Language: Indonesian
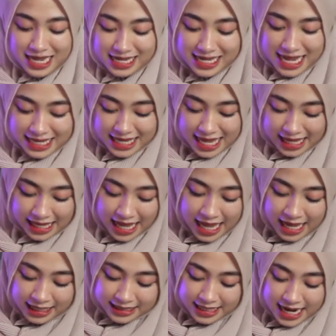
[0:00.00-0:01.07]
Iya Kiai.
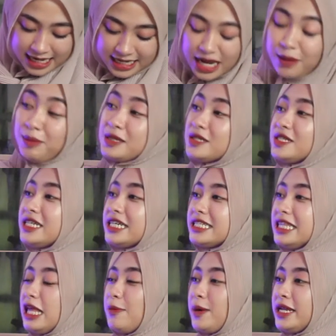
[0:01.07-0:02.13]
Dan di episode
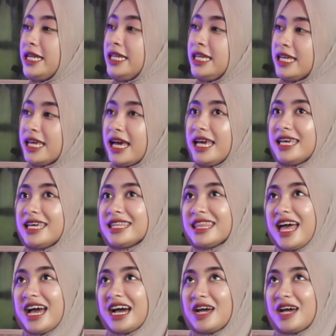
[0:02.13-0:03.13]
ke-8 ini Kiai kita uh -uh.